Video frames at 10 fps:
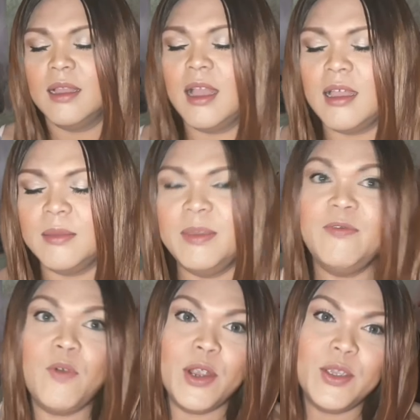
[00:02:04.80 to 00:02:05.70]
Uh,
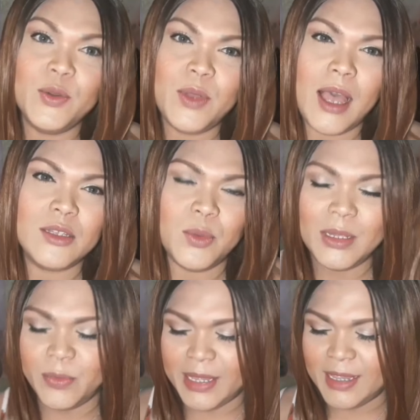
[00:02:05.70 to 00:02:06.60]
before yung
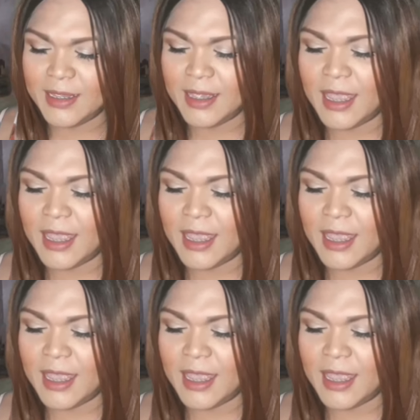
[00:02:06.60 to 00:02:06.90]
actual wig,